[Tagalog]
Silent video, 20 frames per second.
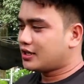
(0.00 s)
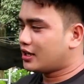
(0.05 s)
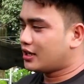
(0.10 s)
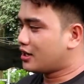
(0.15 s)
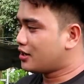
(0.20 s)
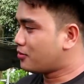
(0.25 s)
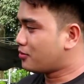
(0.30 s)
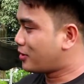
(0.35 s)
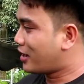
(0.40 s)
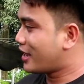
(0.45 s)

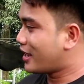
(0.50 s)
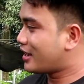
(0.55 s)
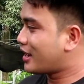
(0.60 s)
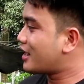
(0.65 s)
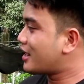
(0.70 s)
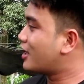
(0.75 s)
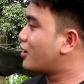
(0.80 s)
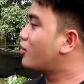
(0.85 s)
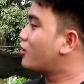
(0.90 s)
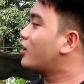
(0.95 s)
yan na mga
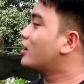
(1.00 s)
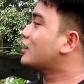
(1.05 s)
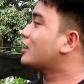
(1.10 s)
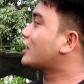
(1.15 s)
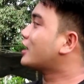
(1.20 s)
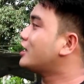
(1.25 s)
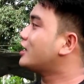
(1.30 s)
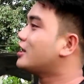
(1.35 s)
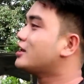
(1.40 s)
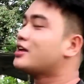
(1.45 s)
higala. Oh, ang
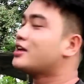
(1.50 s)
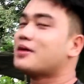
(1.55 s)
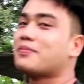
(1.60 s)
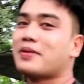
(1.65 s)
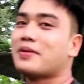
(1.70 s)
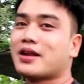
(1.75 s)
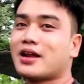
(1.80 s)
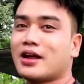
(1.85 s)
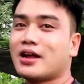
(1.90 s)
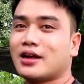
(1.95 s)
laki na niya.
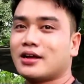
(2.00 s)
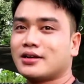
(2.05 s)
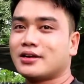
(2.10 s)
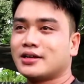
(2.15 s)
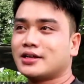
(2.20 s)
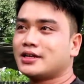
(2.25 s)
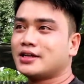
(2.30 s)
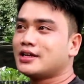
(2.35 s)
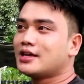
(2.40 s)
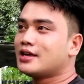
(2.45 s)
Parang,